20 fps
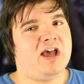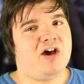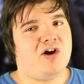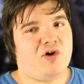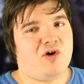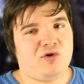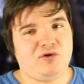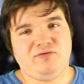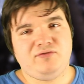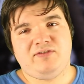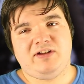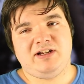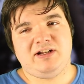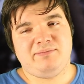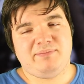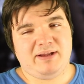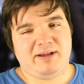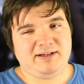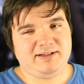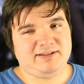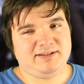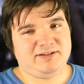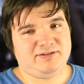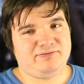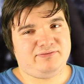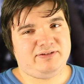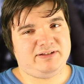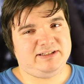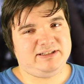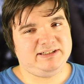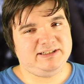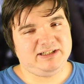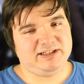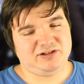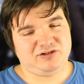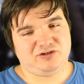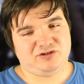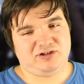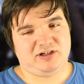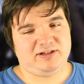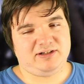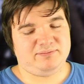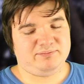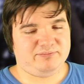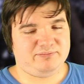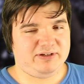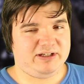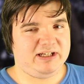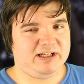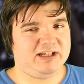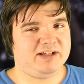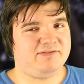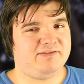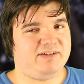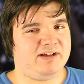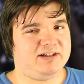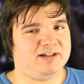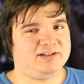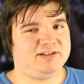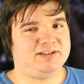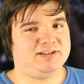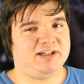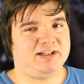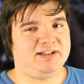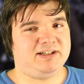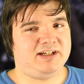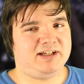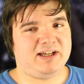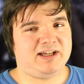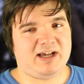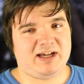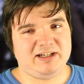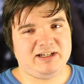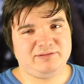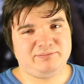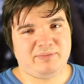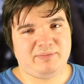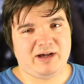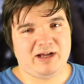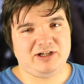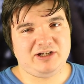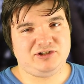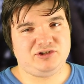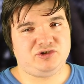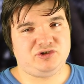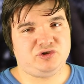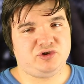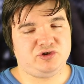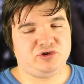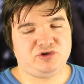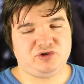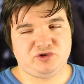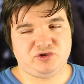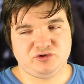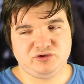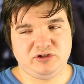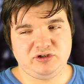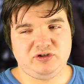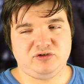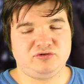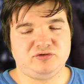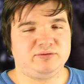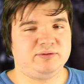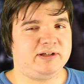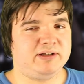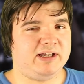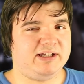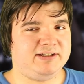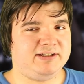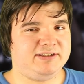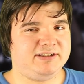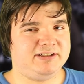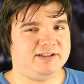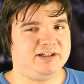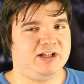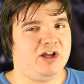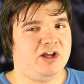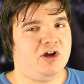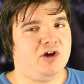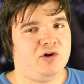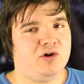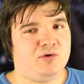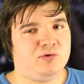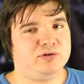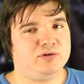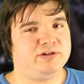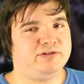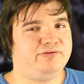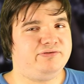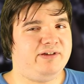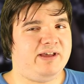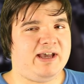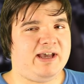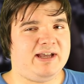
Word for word: Und bei dem Mensch verdient er so eine behinderte Werkstatt, der gerade mal stundenlang gerechnet, ungefähr